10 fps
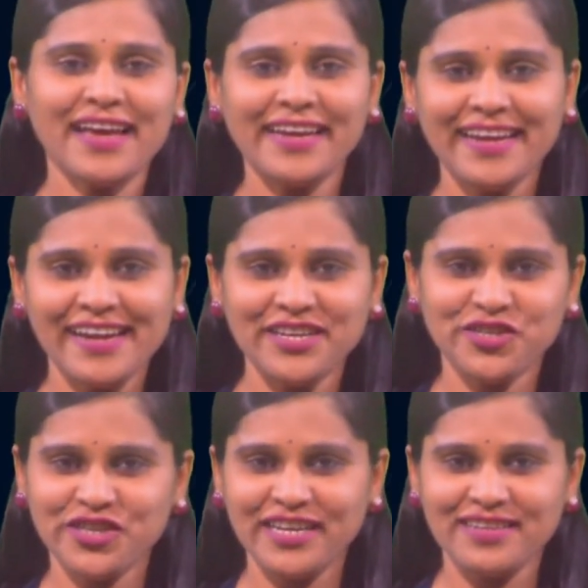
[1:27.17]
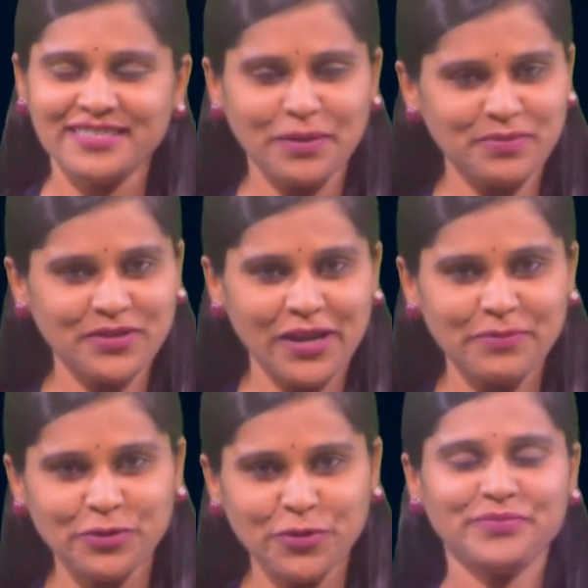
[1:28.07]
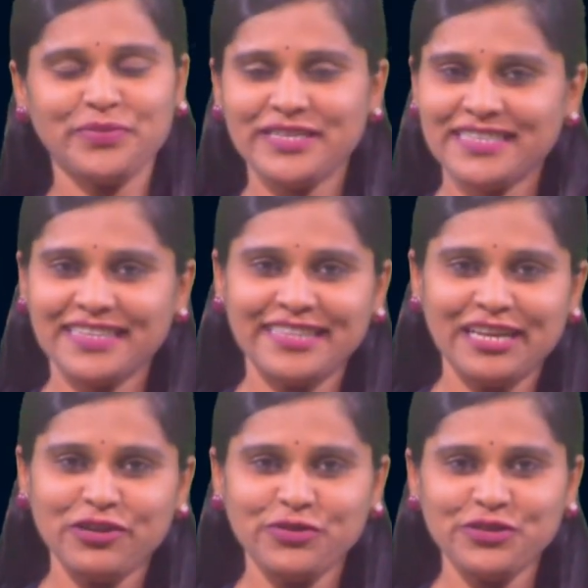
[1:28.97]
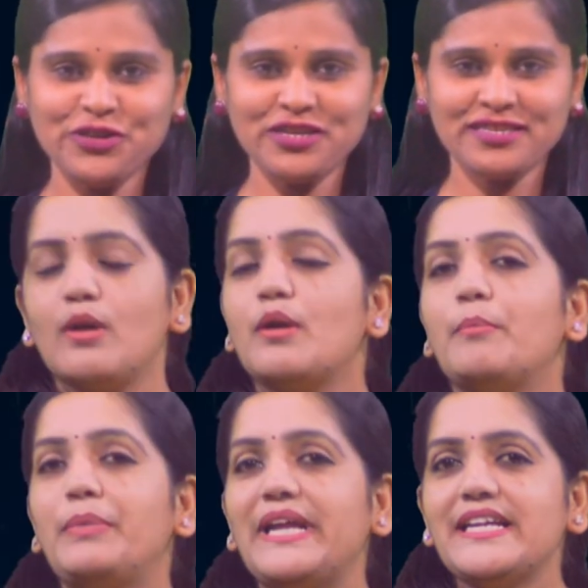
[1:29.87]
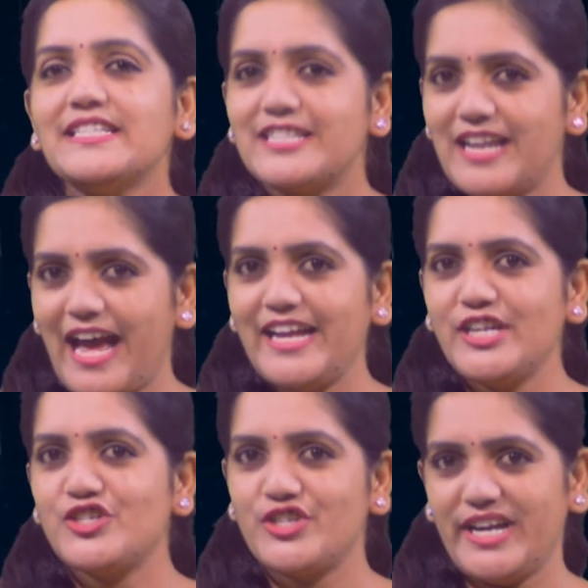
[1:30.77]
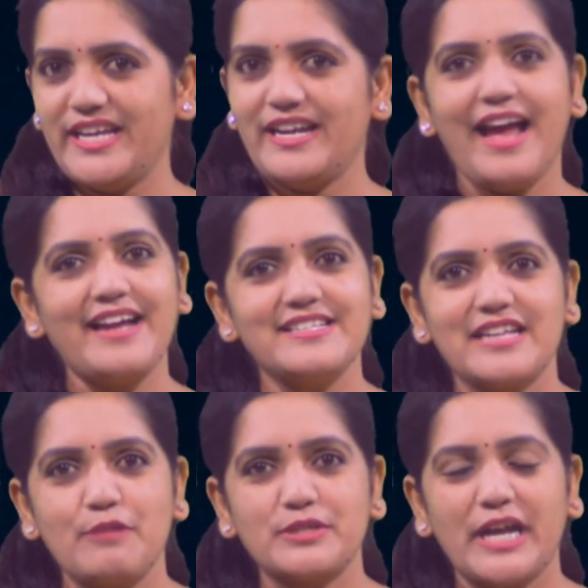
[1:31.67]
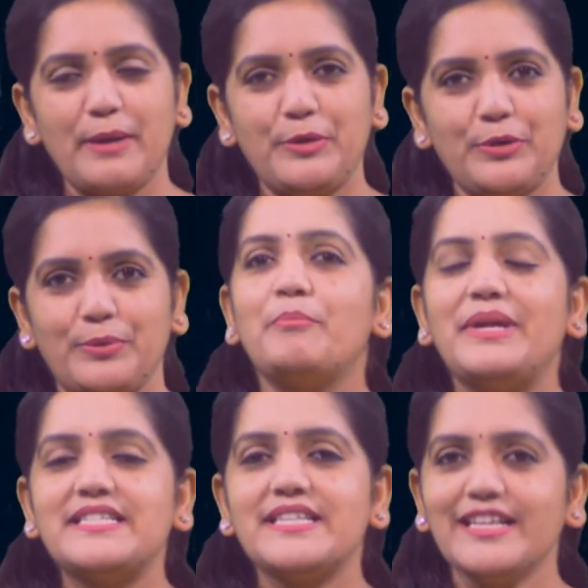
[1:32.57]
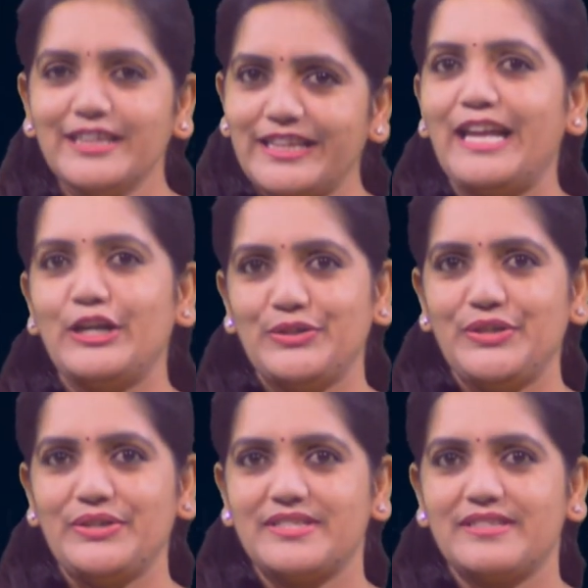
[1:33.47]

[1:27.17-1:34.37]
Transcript: లైక్ అండ్ షేర్ సబ్స్క్రైబ్ టు బీసీఎన్ తెలుగు న్యూస్ ప్లీజ్ లైక్ షేర్ అండ్ సబ్స్క్రైబ్ టు బీసీఎన్ తెలుగు న్యూస్